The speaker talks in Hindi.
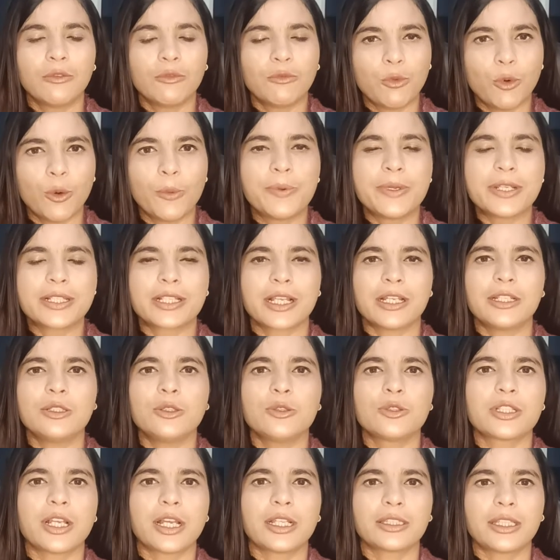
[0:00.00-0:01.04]
वो भी सही
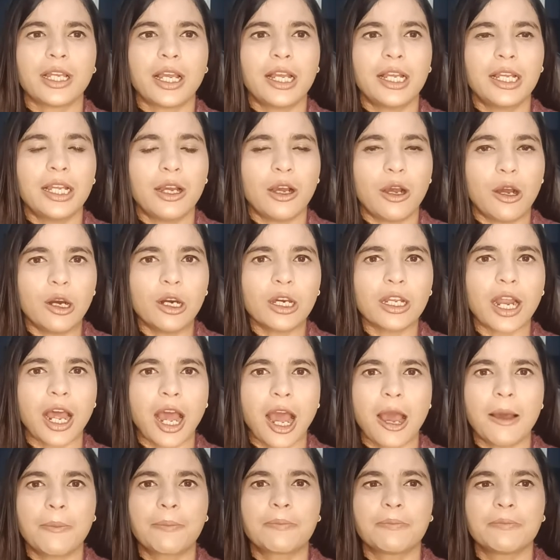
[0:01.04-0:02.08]
हो जाता है और
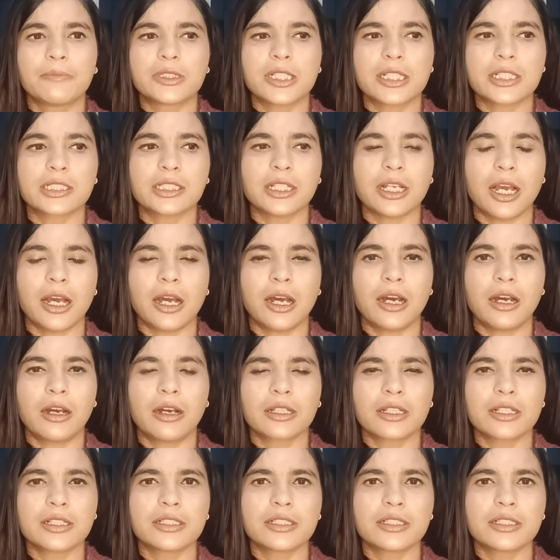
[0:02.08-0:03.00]
आप जैसे आ,